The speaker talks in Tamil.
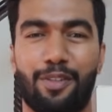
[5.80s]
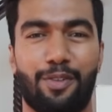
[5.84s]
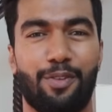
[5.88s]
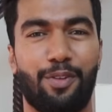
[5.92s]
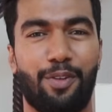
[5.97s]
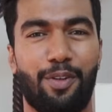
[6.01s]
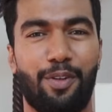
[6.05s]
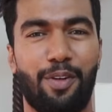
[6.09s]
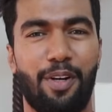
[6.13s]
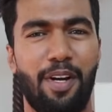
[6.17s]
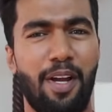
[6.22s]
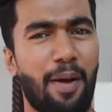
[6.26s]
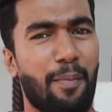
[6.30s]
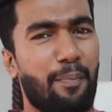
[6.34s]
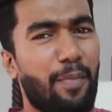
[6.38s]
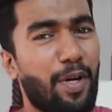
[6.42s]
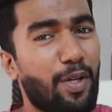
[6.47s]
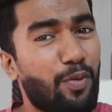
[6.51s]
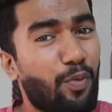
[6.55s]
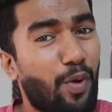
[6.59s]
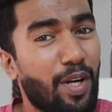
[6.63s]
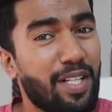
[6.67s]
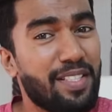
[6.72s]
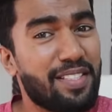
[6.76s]
இருக்கும்
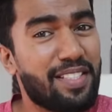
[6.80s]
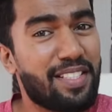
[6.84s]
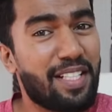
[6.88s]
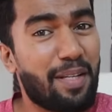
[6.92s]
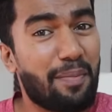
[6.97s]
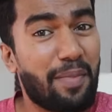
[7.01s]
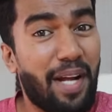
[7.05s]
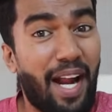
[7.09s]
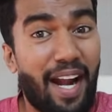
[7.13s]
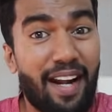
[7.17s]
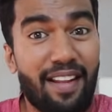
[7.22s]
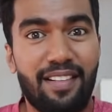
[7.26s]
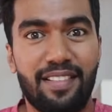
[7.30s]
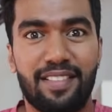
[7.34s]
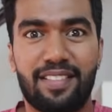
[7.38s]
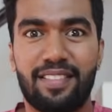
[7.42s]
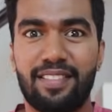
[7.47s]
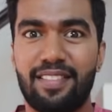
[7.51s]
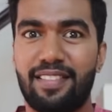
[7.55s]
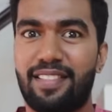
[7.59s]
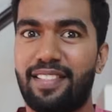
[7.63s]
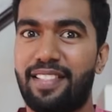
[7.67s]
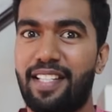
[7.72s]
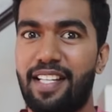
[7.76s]
பட் ஒன்ஸ் நம்ம
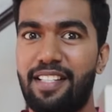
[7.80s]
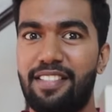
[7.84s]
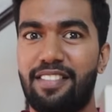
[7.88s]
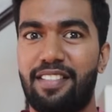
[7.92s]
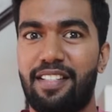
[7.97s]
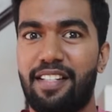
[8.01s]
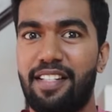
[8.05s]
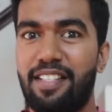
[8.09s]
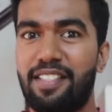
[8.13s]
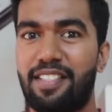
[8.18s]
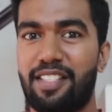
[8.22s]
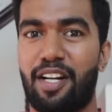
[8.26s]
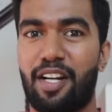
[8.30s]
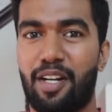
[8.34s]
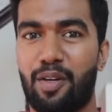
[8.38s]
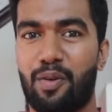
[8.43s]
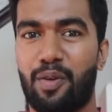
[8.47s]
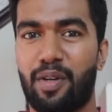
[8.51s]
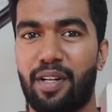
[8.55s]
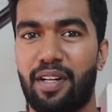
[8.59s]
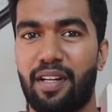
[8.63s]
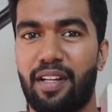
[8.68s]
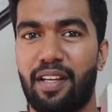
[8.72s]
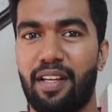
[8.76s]
அடலசன் ஸ்டேஜ் ரீச்
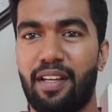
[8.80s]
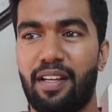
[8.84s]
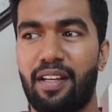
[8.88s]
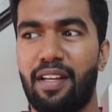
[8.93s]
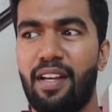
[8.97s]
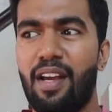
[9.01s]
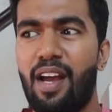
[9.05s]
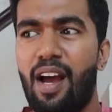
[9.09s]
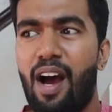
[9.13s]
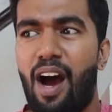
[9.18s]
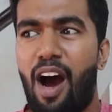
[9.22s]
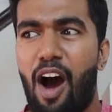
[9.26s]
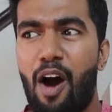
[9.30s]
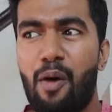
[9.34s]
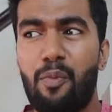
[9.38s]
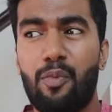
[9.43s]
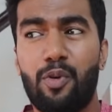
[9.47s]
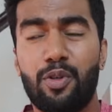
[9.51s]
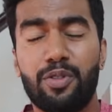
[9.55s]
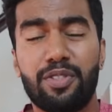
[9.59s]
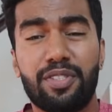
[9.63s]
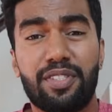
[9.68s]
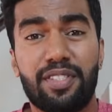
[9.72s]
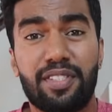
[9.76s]
ஆன உடனே
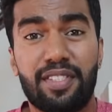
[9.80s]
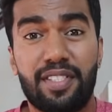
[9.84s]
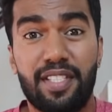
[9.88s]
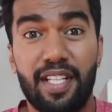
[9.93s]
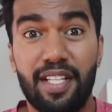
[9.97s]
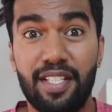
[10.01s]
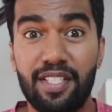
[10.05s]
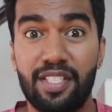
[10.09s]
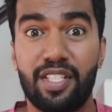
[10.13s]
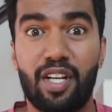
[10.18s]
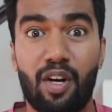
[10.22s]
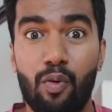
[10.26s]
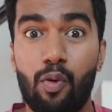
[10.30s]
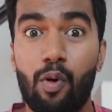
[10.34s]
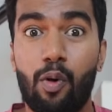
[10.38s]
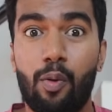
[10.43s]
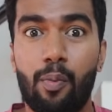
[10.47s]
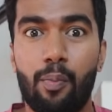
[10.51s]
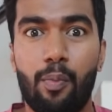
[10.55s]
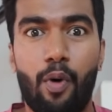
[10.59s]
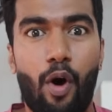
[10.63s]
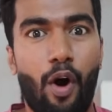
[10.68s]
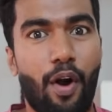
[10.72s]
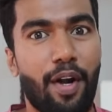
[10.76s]
ஹார்மோன்ஸ் சேஞ்ச்
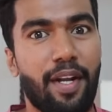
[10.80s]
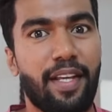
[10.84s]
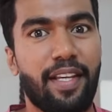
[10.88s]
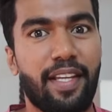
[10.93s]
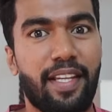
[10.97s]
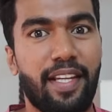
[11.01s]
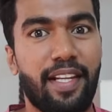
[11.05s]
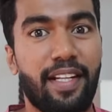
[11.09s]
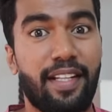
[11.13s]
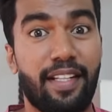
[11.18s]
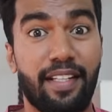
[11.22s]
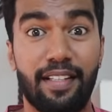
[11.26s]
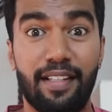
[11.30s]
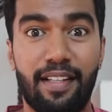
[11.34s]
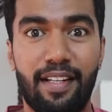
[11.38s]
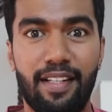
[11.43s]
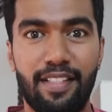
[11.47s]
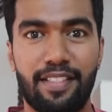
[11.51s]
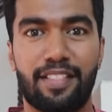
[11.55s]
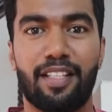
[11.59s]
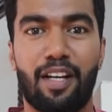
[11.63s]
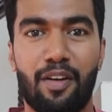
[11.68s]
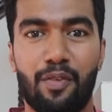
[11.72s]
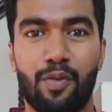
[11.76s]
ஆகும் பாடி ஹீட்
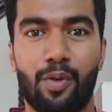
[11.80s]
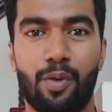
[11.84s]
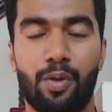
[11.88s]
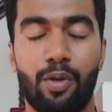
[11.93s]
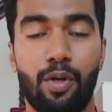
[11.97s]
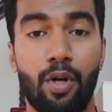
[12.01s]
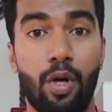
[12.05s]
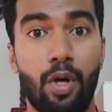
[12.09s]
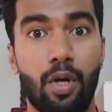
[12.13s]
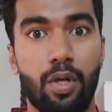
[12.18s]
இன்க்ரீஸ் ஆகும்